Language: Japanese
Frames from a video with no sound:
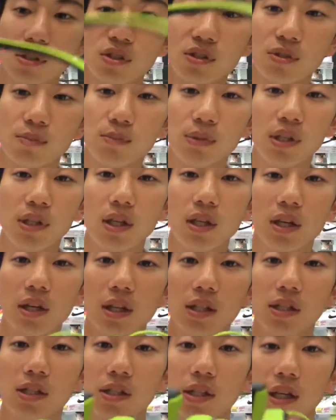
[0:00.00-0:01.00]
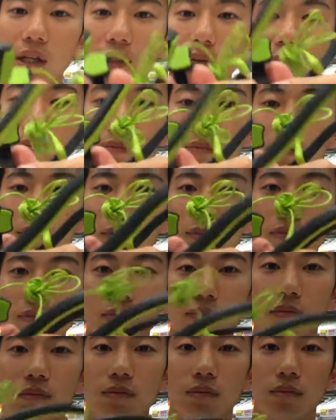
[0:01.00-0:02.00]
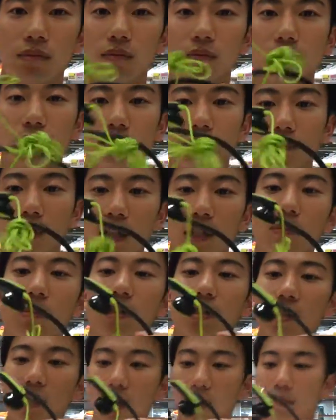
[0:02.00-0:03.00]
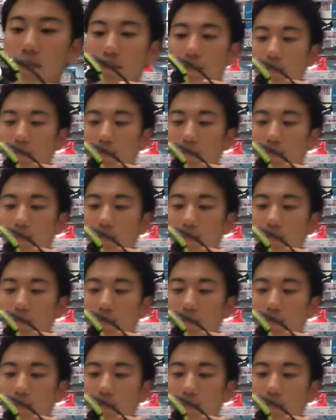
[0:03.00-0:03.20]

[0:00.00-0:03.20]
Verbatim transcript: スピーカーが一切ありません